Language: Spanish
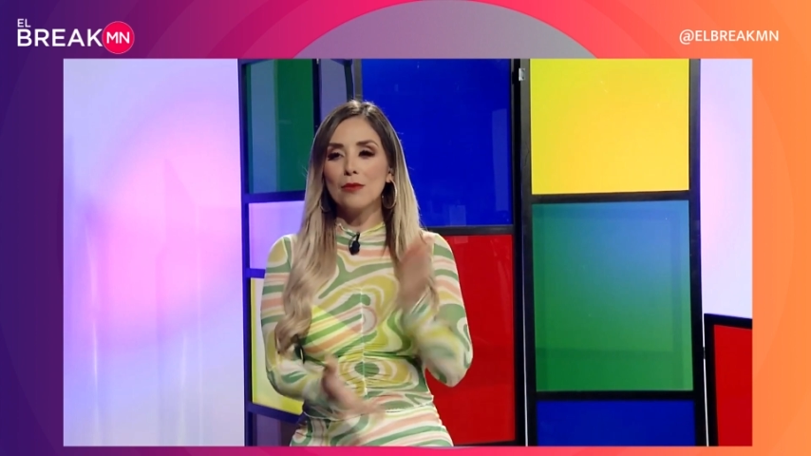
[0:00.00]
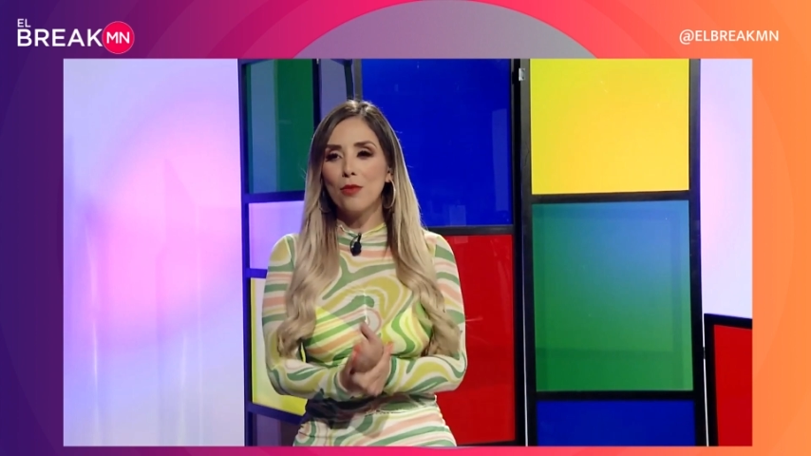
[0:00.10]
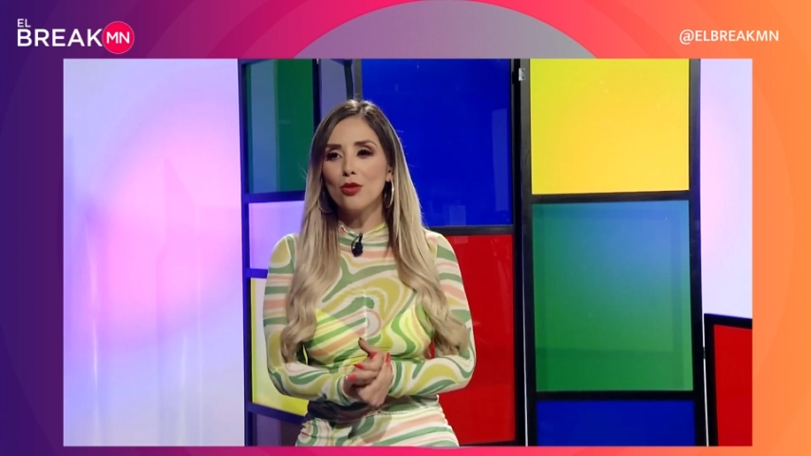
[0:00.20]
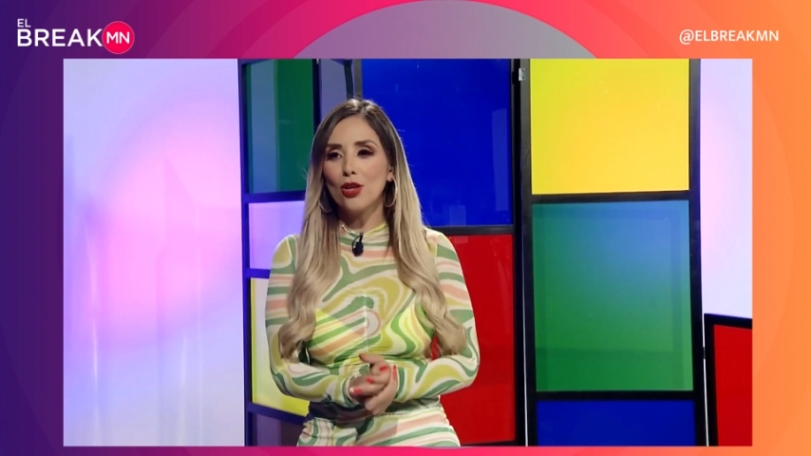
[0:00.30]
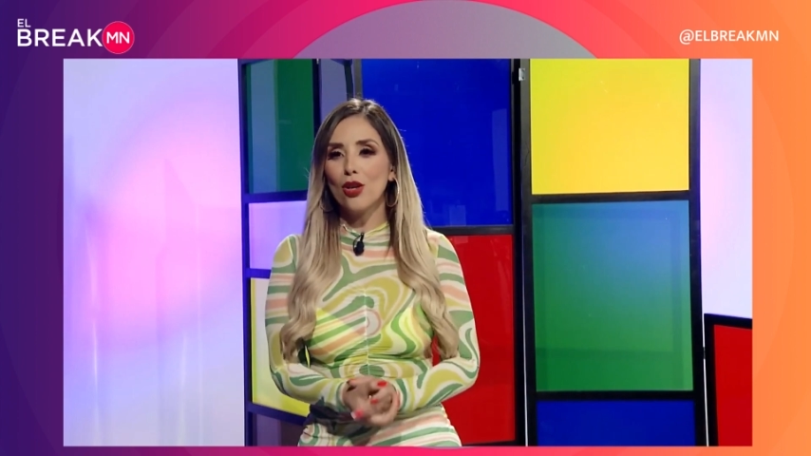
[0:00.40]

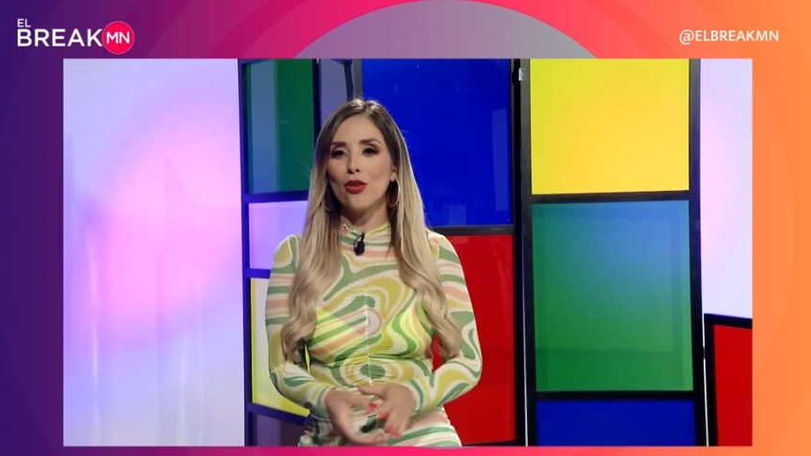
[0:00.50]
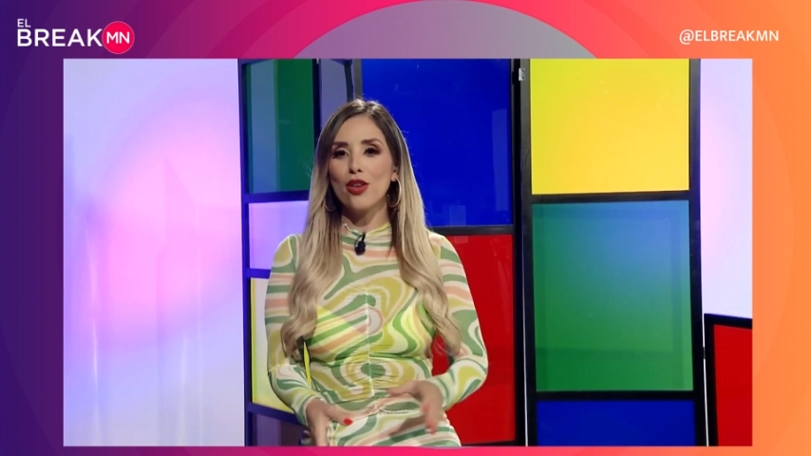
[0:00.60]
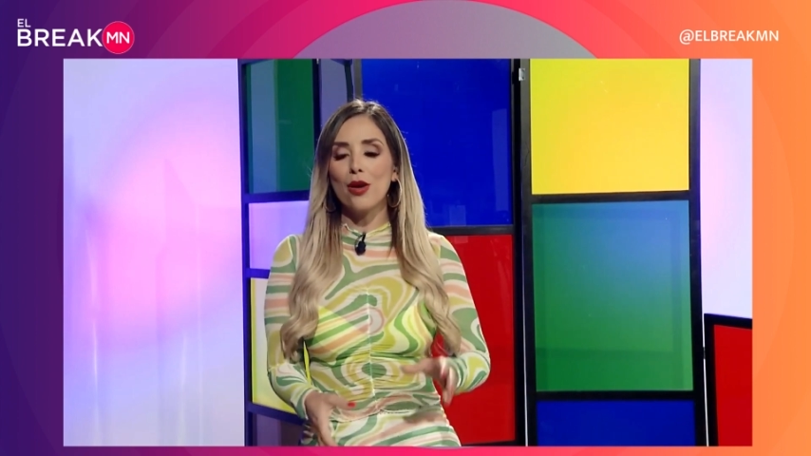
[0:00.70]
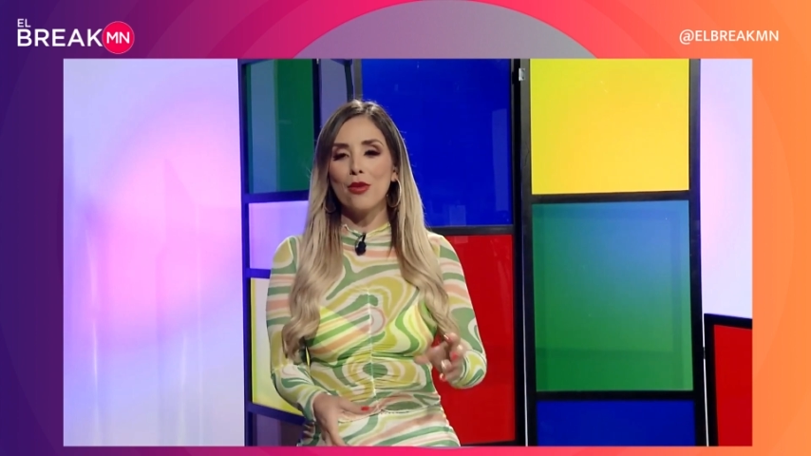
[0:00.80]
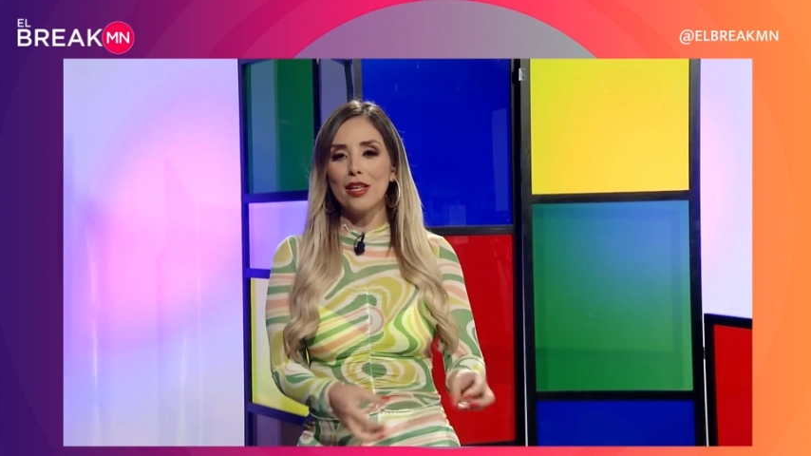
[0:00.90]
punto y luego yo
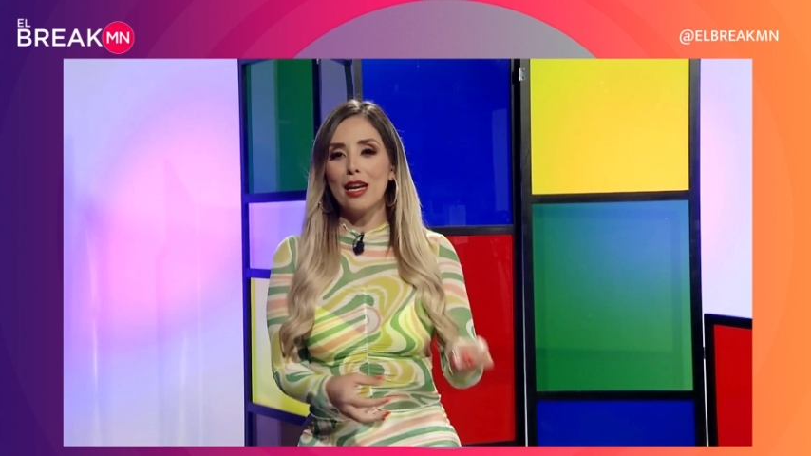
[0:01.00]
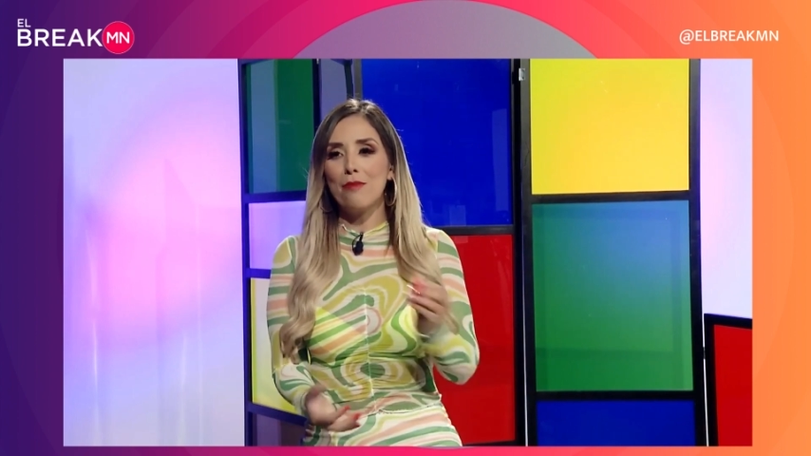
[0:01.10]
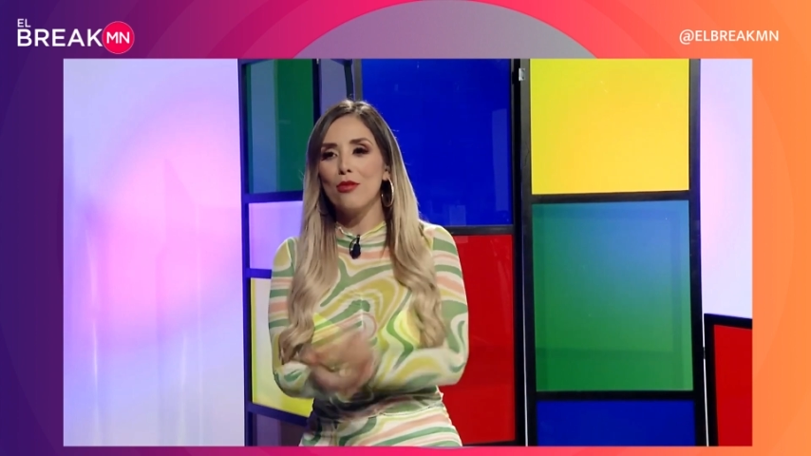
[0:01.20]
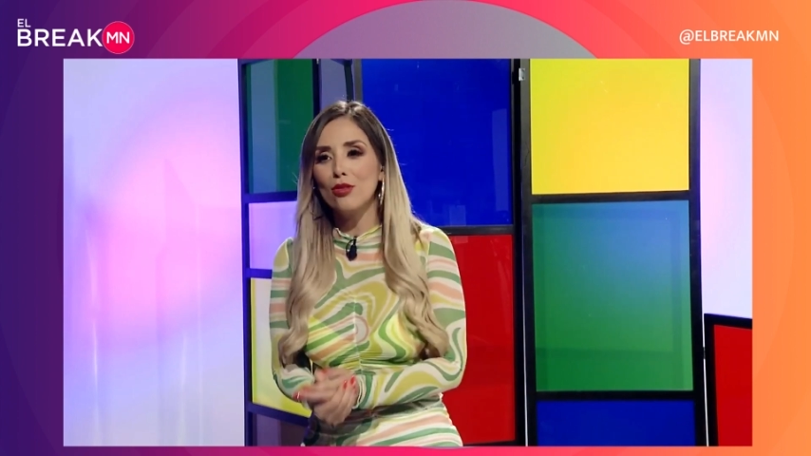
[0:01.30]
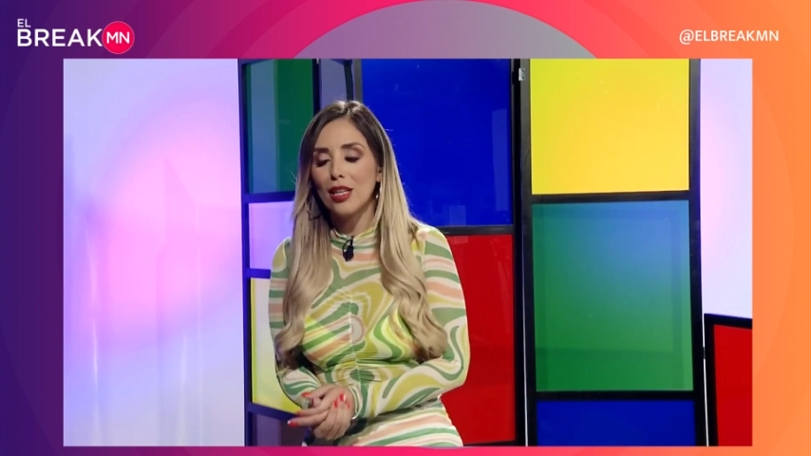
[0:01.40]
ya voy en el punto,